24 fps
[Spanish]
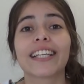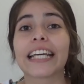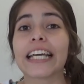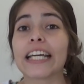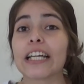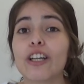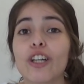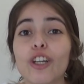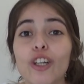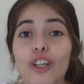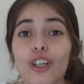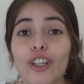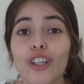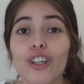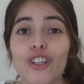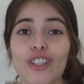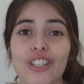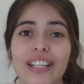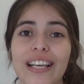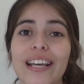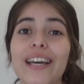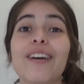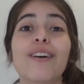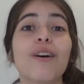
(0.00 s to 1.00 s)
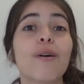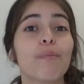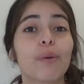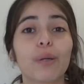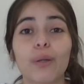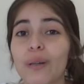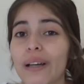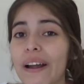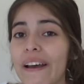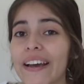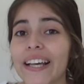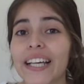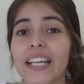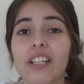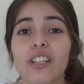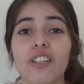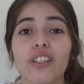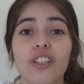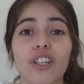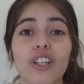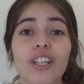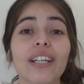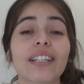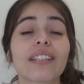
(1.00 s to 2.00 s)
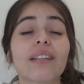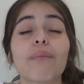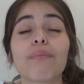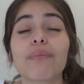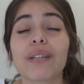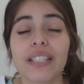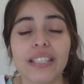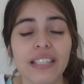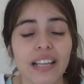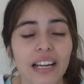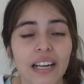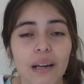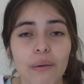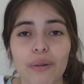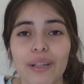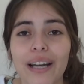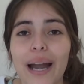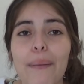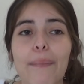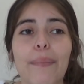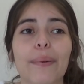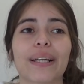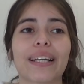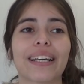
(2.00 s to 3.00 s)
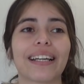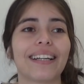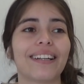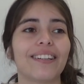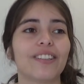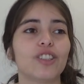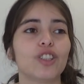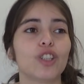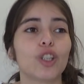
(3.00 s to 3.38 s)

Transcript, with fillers: que no lo conoce, pero una vez que lo conozca también se va a enamorar porque